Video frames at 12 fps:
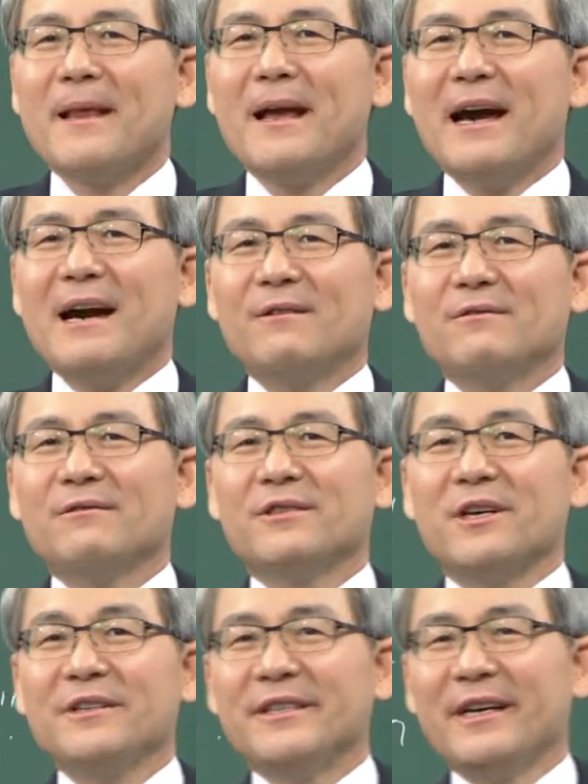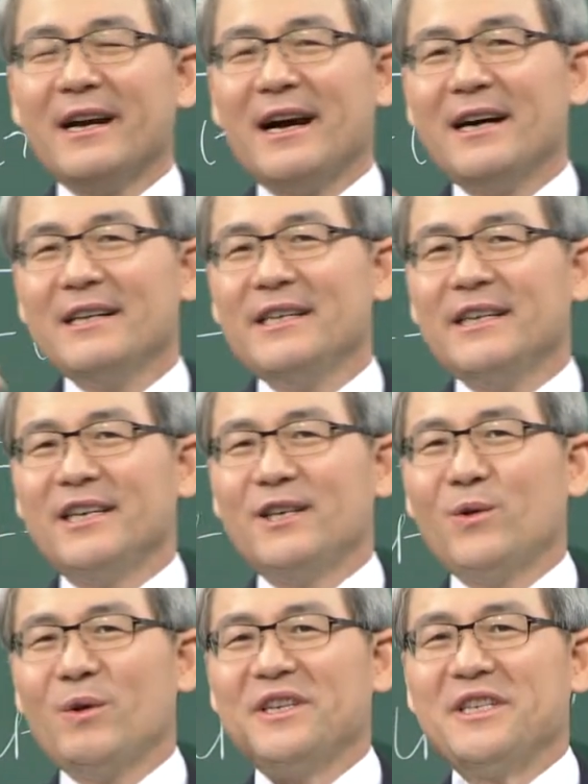하루 전체가 이
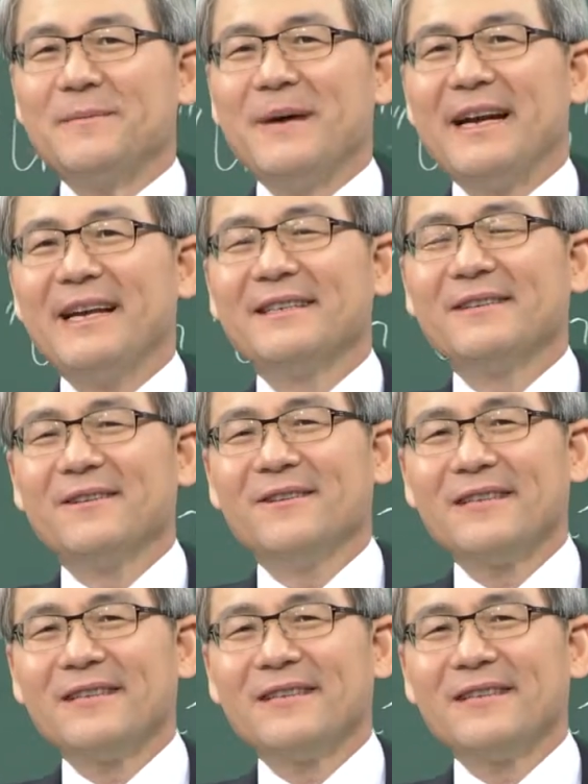기도의 집 안에서